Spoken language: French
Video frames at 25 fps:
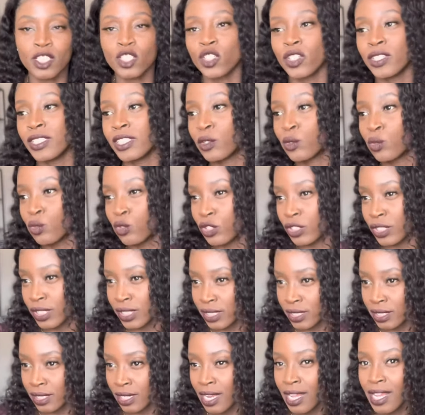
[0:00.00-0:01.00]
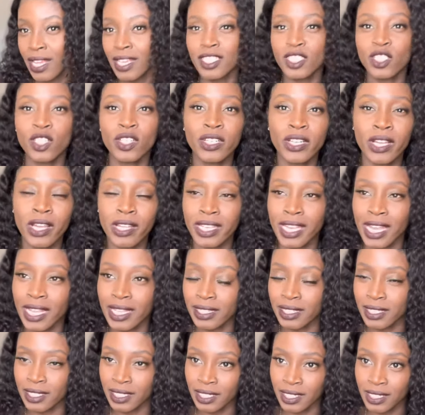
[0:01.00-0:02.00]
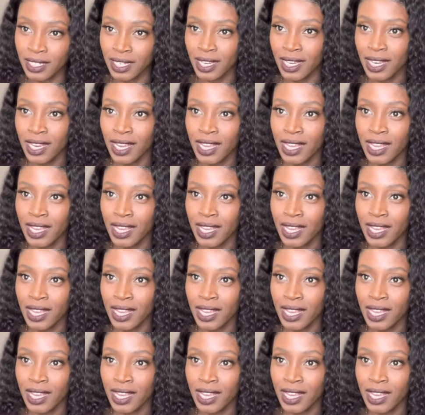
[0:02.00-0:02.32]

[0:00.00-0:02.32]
Je l'ai touché, je l'ai regardé.